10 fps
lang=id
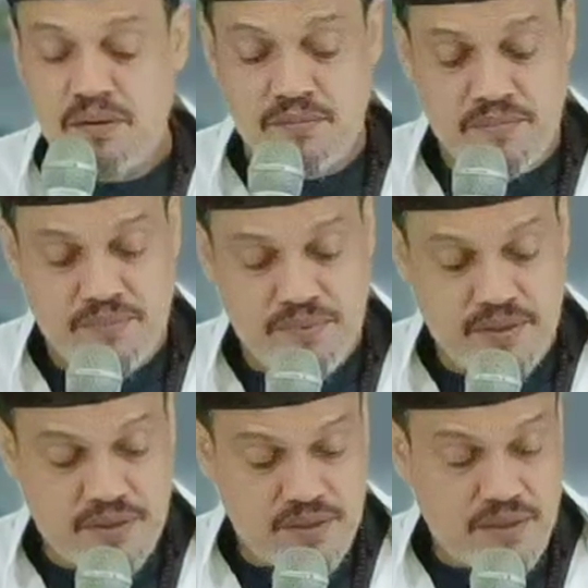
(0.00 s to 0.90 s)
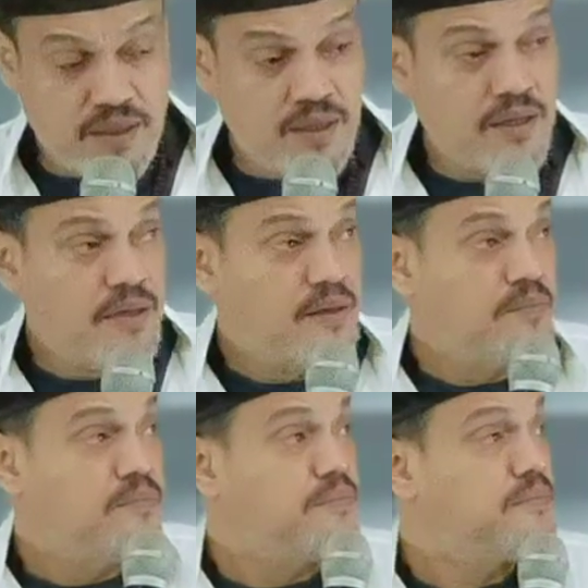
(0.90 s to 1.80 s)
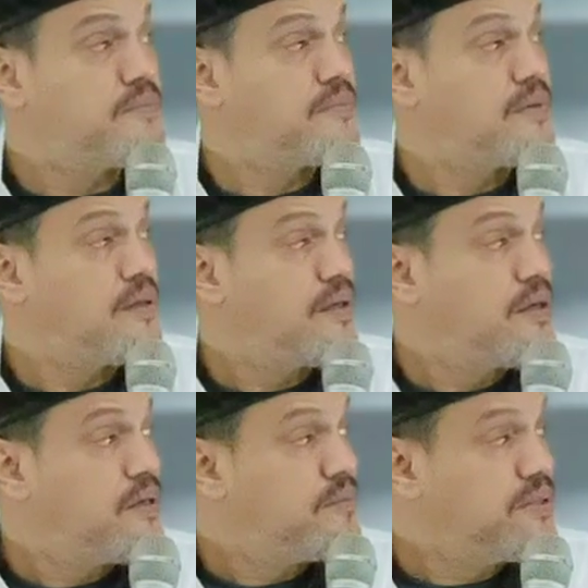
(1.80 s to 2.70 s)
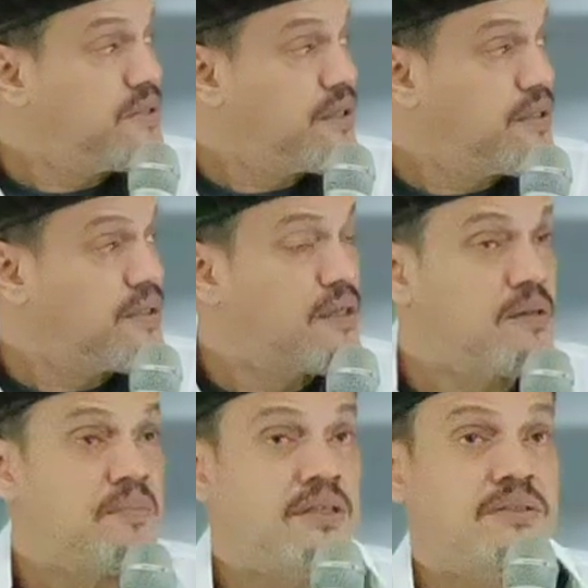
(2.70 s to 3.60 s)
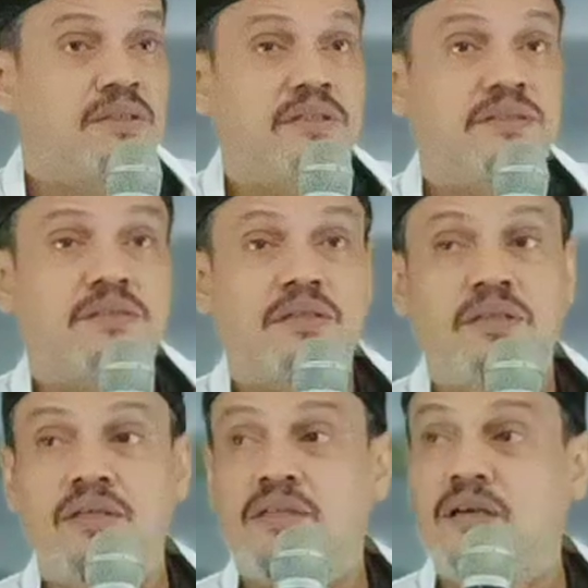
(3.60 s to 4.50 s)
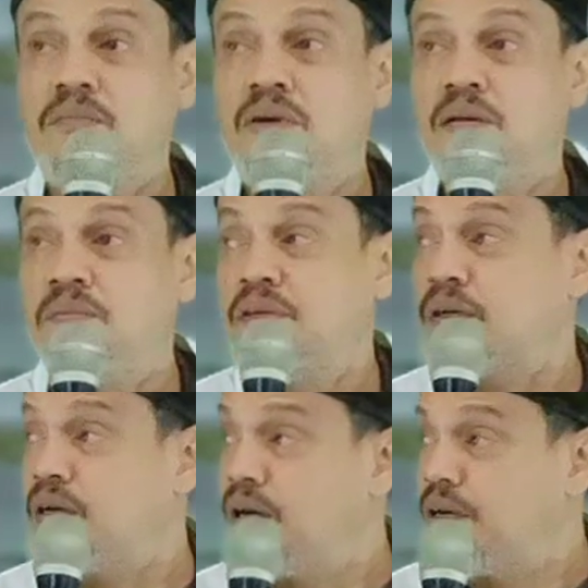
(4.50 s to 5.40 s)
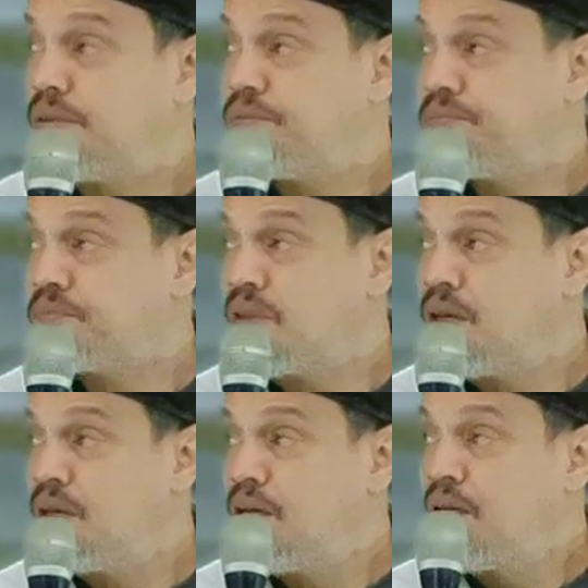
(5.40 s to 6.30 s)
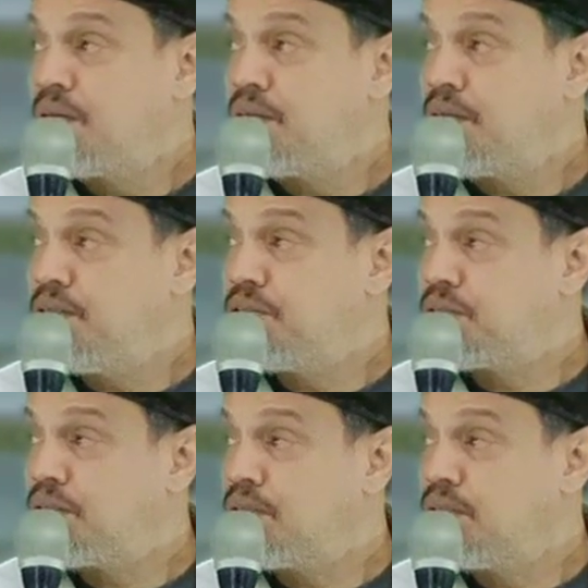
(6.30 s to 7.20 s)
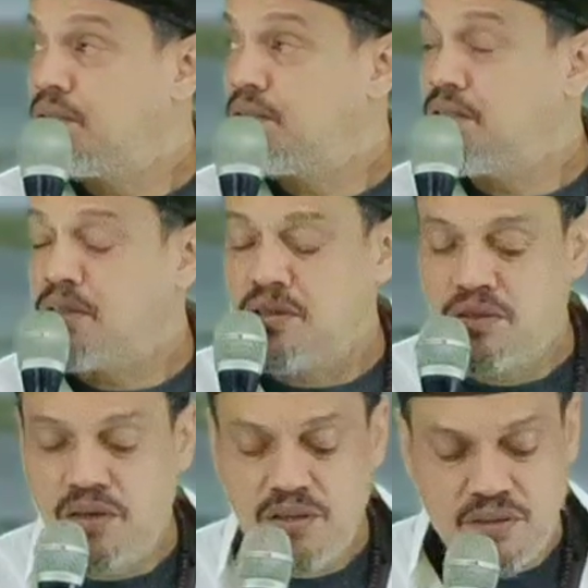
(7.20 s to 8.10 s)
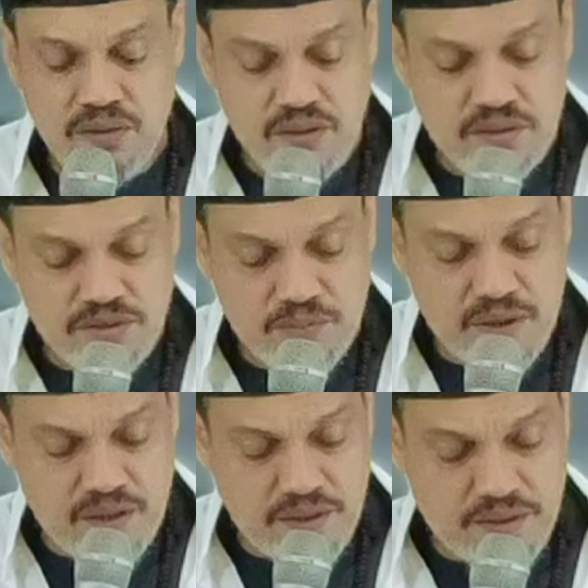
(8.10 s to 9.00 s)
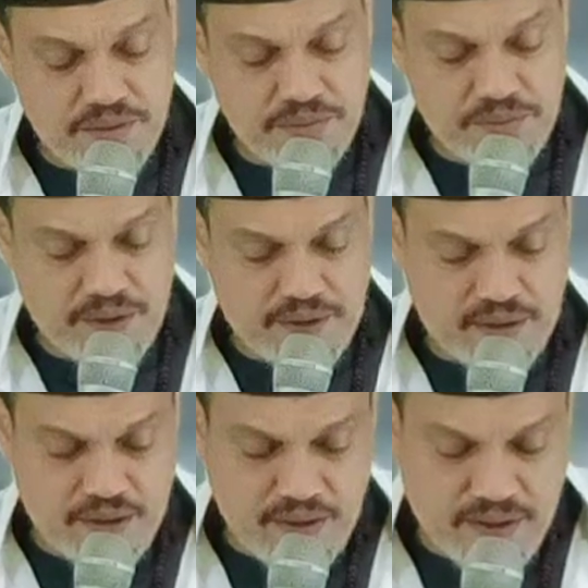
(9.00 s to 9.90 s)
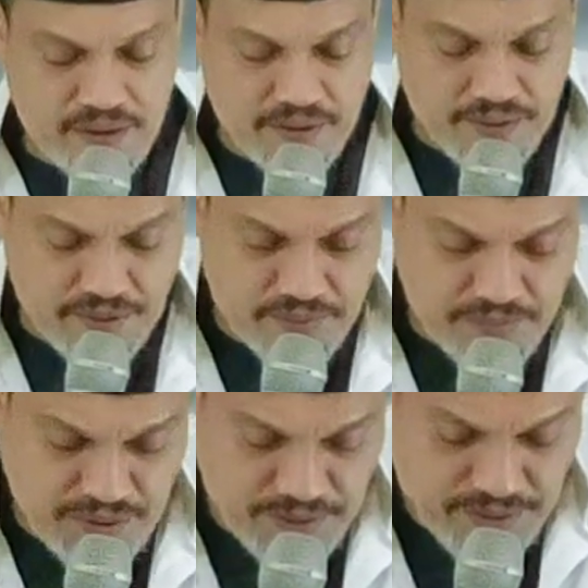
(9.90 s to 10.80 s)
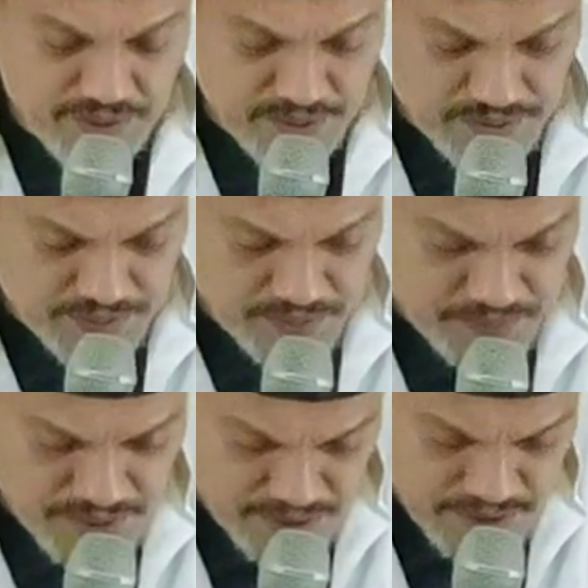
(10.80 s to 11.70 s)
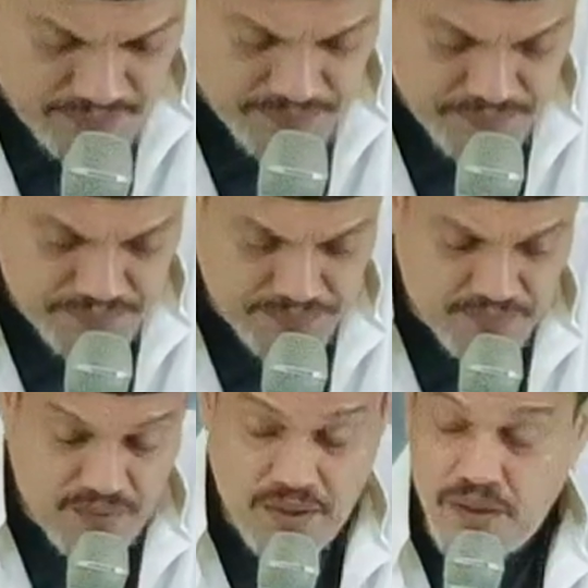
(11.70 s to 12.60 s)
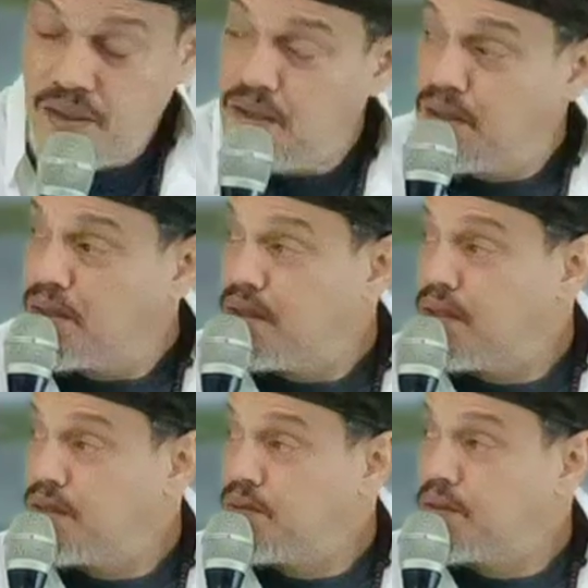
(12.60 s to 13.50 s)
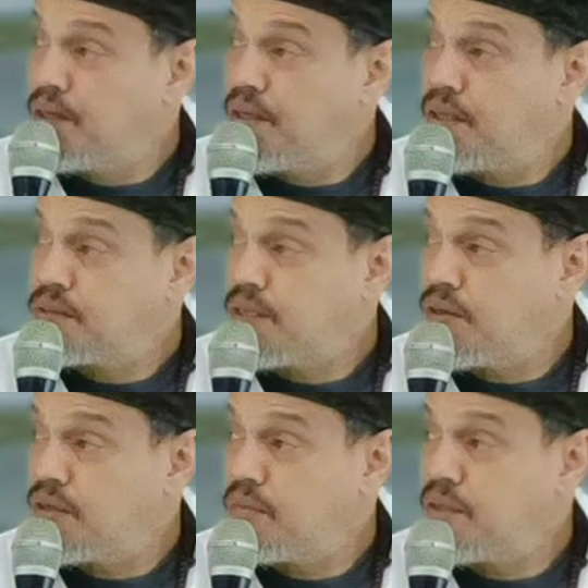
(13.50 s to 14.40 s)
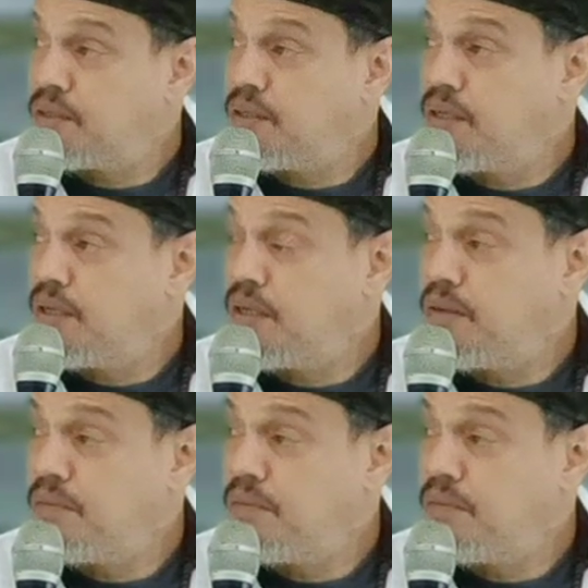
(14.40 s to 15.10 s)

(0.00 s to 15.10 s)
para alim menjadikan majlis ini tambah berkah dan insya Allah diridhai Allah subhanahu wa ta'ala amin ya rabbal dan juga yang saya hormati